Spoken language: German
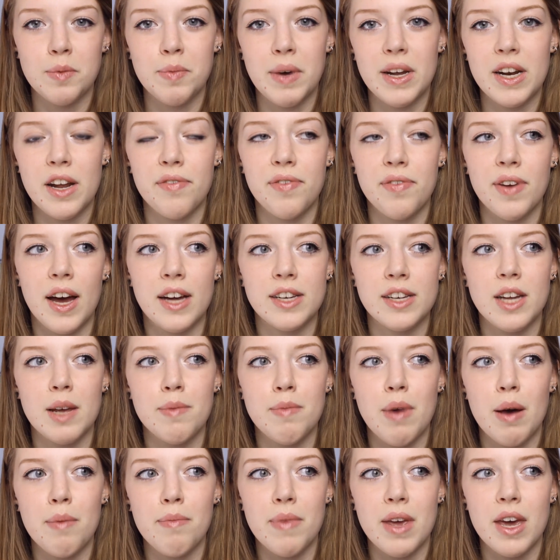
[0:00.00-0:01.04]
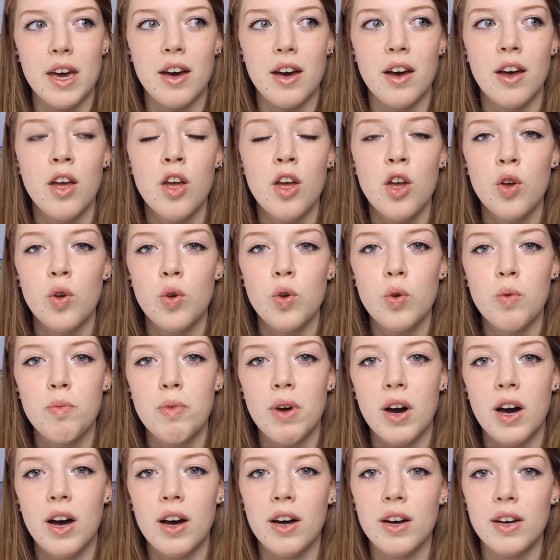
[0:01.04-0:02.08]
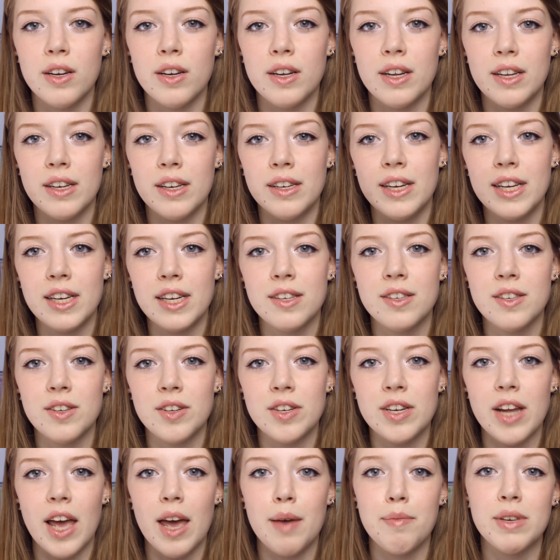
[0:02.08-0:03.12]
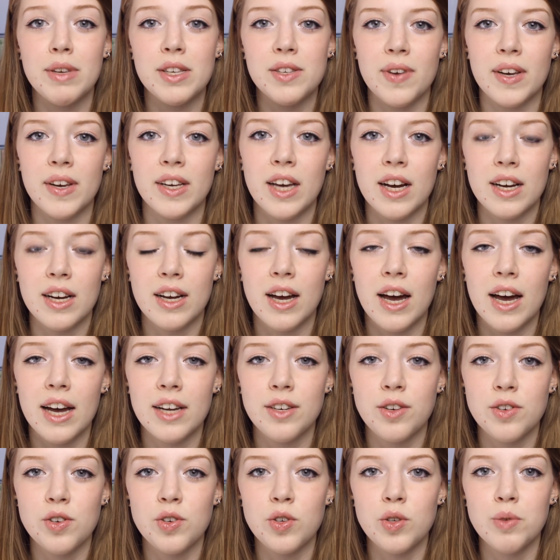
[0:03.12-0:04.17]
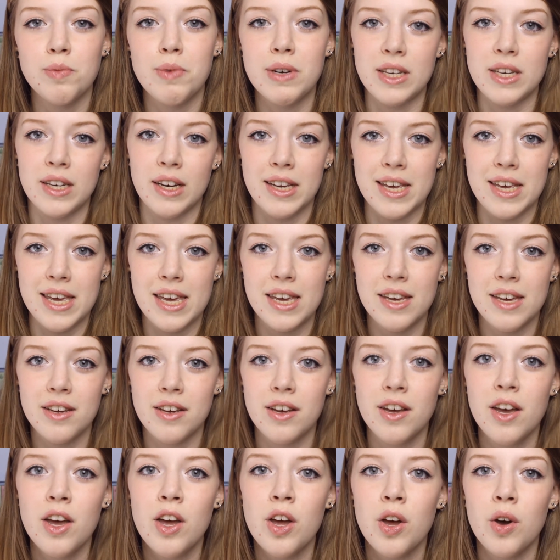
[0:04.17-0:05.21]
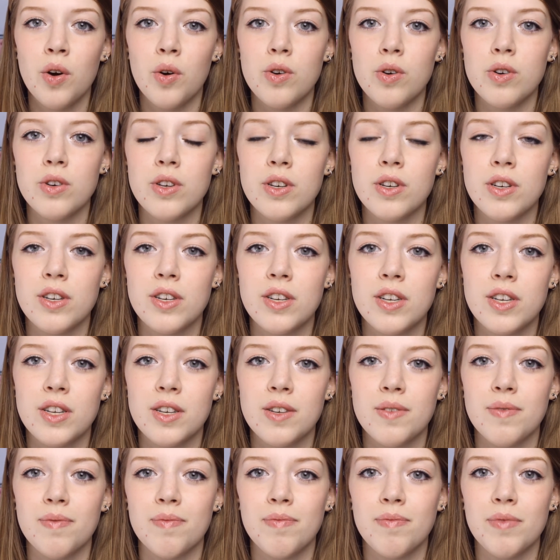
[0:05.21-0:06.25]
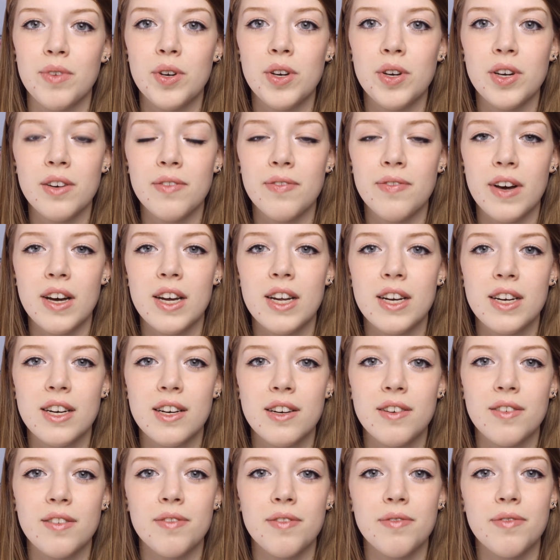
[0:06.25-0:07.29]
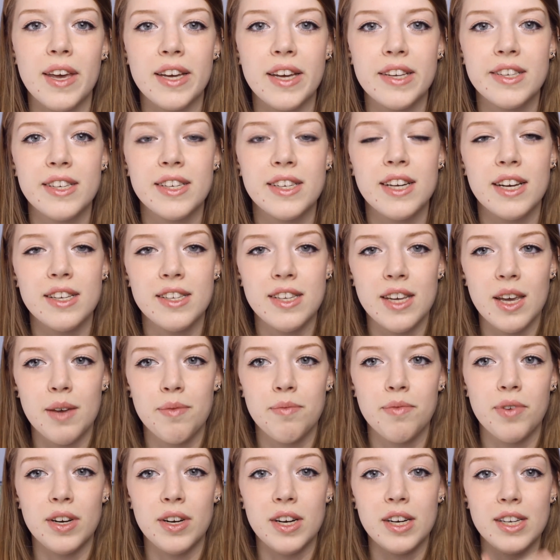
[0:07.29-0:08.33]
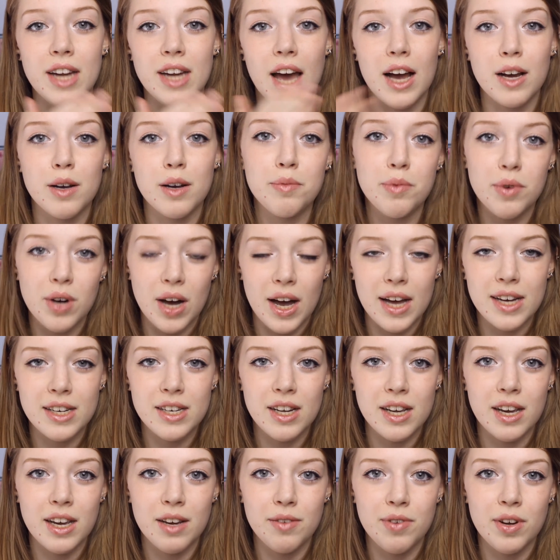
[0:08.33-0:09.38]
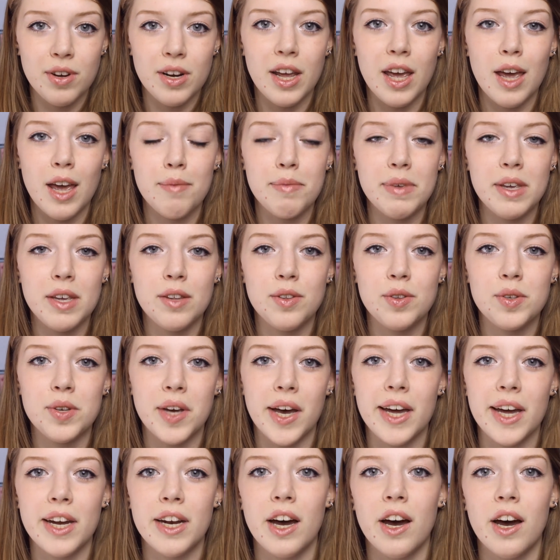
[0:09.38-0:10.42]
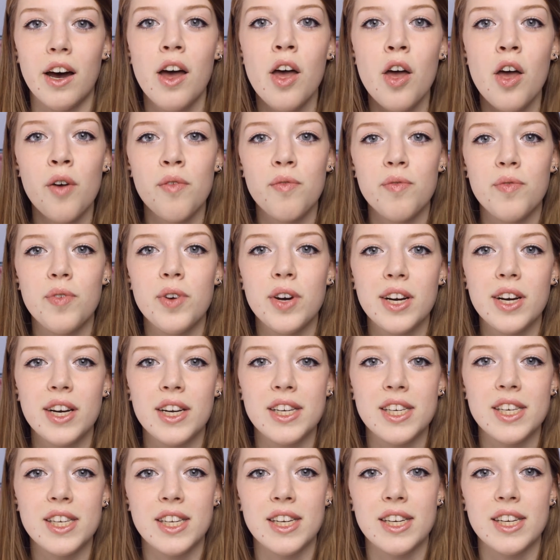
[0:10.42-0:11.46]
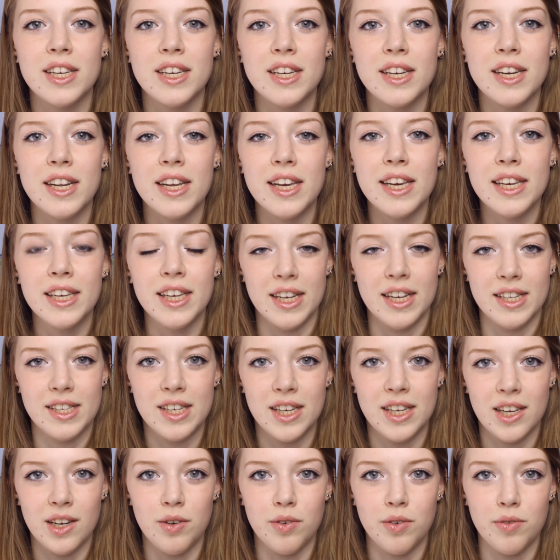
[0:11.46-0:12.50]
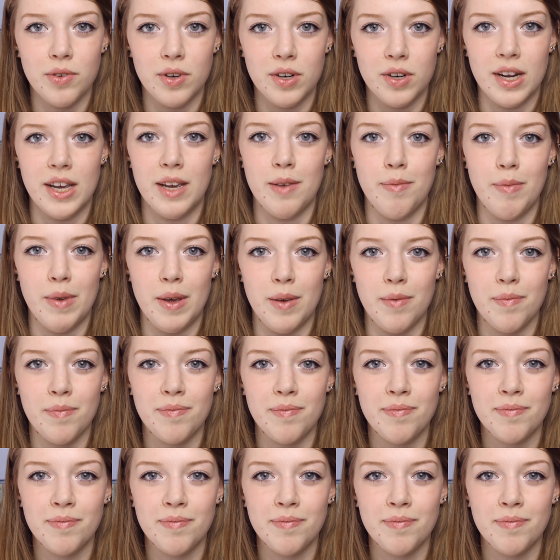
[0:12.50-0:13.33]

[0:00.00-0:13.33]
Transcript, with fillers: man erfährt immer mehr über Nix und Amys Vergangenheit und über ihre Ehe und irgendwann wechselt das eben von den Tagebucheinträgen von Amy zu einer wirklichen Ich-Erzählung von Amy.